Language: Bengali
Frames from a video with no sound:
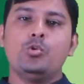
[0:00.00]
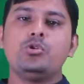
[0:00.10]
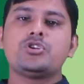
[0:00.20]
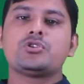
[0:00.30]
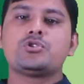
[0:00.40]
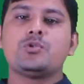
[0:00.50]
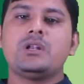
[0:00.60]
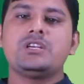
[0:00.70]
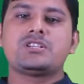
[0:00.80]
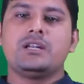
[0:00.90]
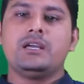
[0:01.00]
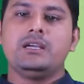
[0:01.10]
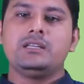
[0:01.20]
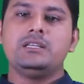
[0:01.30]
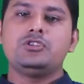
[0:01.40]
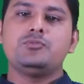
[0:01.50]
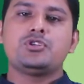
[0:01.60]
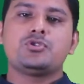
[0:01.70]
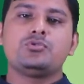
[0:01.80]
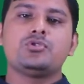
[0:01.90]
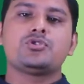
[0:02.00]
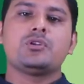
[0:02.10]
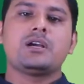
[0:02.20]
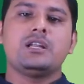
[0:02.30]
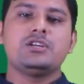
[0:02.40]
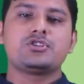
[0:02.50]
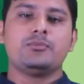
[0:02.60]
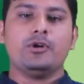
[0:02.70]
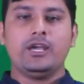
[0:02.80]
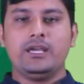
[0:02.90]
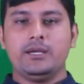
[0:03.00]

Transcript: উনিশশো সালে দ্বিতীয় বিশ্বযুদ্ধ চলাকালীন সময়ে